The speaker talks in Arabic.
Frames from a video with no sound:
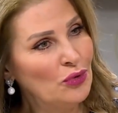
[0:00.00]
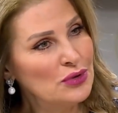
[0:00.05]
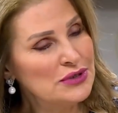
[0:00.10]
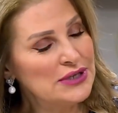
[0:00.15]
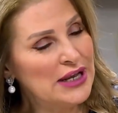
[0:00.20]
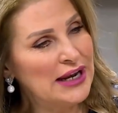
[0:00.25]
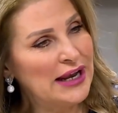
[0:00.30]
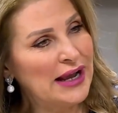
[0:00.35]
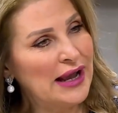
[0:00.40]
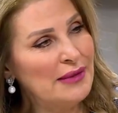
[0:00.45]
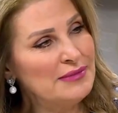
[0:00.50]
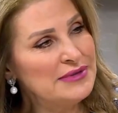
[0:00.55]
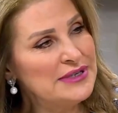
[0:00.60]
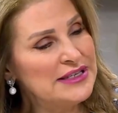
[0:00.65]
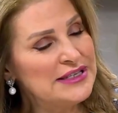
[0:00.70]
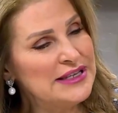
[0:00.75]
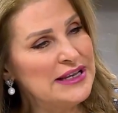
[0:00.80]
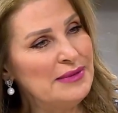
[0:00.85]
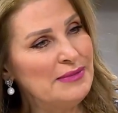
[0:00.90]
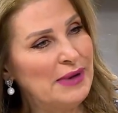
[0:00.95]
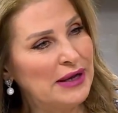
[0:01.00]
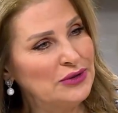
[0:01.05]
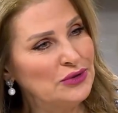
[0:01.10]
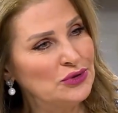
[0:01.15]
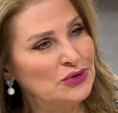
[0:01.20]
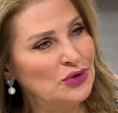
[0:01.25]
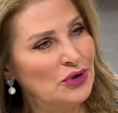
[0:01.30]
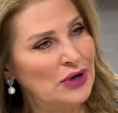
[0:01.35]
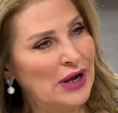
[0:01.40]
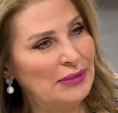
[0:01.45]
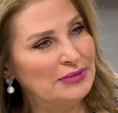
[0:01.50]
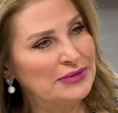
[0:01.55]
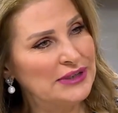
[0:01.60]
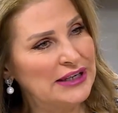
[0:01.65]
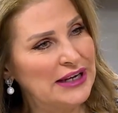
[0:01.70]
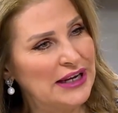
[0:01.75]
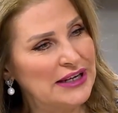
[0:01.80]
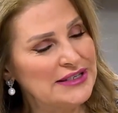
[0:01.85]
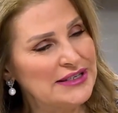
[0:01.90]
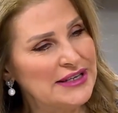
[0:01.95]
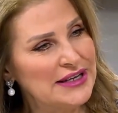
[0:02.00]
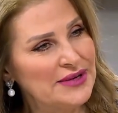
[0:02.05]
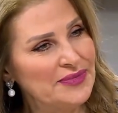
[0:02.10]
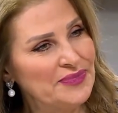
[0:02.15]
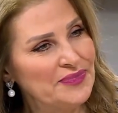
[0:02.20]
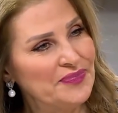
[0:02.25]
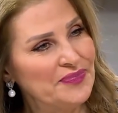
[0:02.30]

وصار لك خمس سنين مع دكتور عبد نعم. الناصر نعم.